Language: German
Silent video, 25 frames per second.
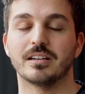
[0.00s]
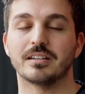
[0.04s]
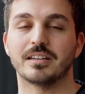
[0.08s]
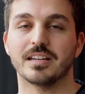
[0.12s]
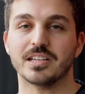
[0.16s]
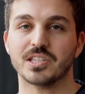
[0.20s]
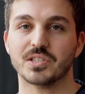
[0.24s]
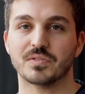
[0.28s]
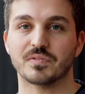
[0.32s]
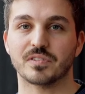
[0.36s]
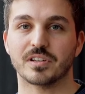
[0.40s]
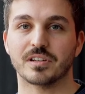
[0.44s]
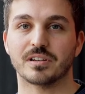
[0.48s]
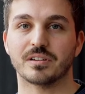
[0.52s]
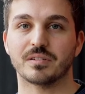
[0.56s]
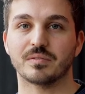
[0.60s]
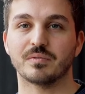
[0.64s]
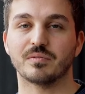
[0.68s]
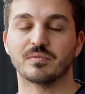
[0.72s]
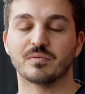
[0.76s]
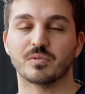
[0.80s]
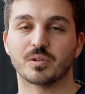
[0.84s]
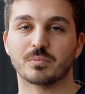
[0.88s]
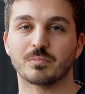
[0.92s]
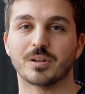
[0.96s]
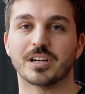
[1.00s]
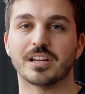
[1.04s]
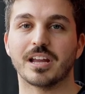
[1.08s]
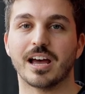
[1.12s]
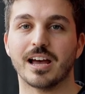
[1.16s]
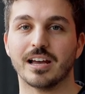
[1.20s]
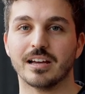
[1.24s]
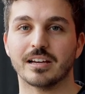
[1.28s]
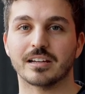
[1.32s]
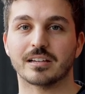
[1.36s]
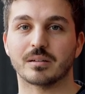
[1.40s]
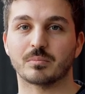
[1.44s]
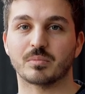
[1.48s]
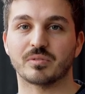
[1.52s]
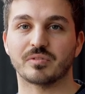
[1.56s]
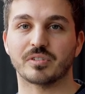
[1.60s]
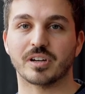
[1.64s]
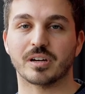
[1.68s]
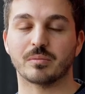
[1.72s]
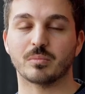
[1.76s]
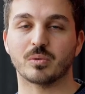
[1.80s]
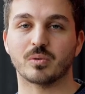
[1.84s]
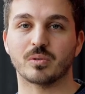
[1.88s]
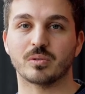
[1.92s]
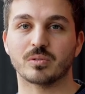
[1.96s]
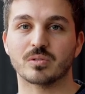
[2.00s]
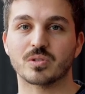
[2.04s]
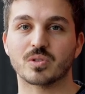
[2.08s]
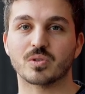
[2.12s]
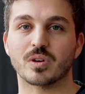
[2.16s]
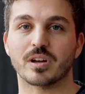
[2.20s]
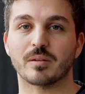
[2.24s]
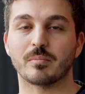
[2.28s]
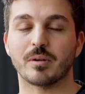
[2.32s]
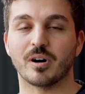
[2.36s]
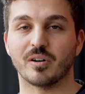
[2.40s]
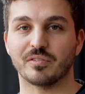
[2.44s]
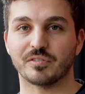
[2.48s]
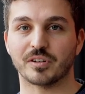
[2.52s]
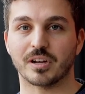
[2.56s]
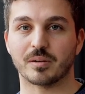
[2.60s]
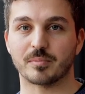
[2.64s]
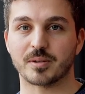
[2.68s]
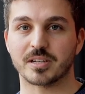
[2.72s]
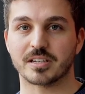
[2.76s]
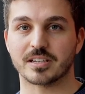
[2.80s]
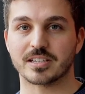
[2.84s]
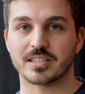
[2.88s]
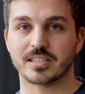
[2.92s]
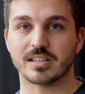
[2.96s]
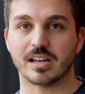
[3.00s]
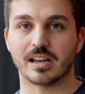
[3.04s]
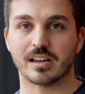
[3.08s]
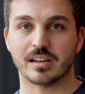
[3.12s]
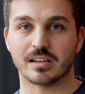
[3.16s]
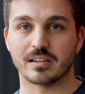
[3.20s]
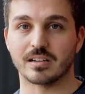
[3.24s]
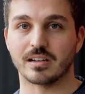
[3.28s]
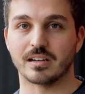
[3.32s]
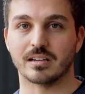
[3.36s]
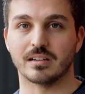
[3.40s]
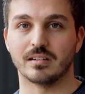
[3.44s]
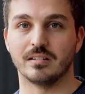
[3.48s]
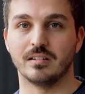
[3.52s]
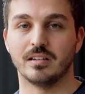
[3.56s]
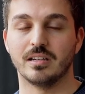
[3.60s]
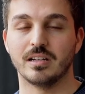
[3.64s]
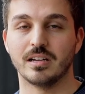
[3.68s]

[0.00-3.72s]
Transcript: Deswegen wird man nach einer Bewerbung zu einem Aufnahmetest eingeladen.